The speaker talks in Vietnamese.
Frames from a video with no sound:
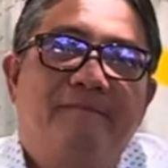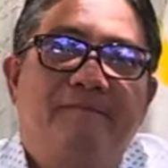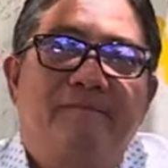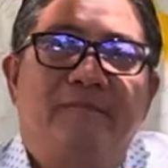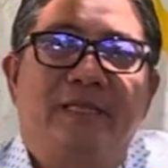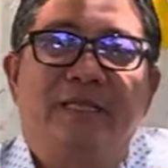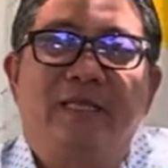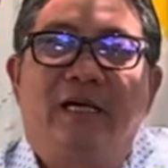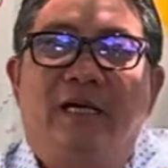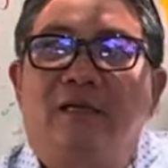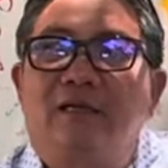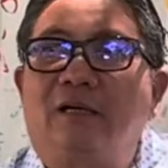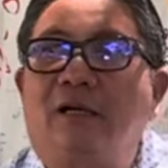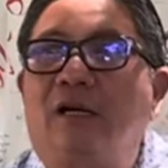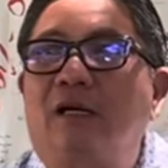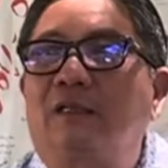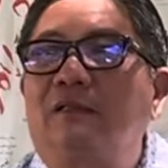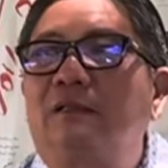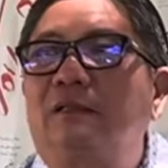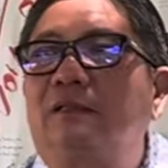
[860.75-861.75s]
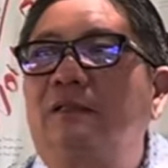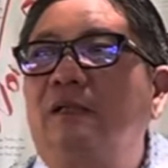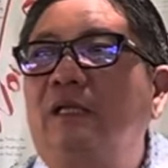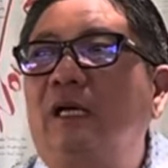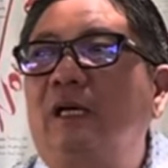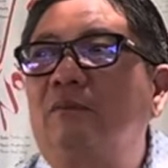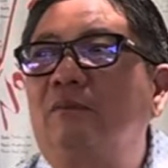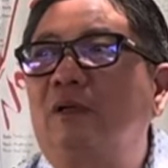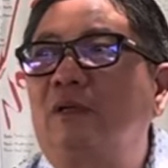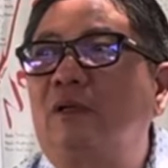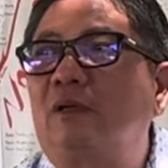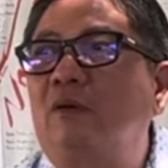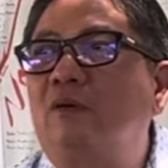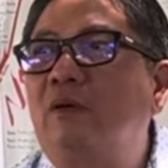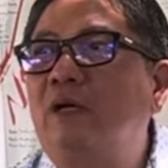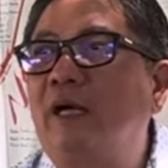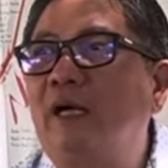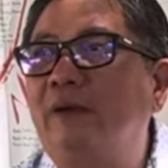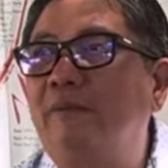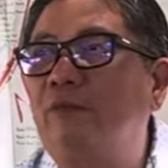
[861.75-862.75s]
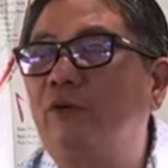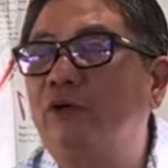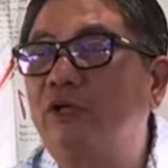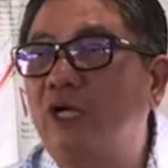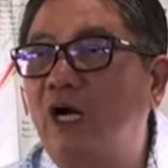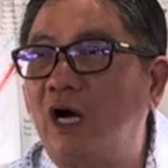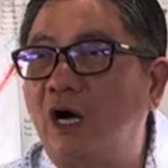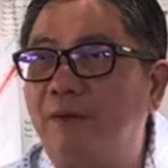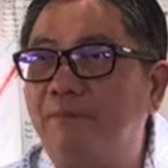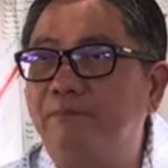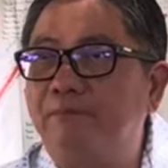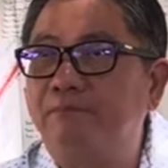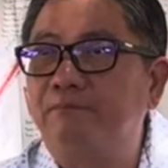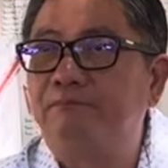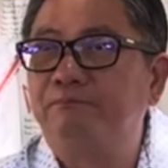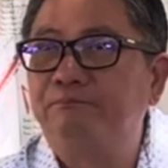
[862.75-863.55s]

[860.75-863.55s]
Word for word: mà vợ con thôi không có đủ hai bữa cơm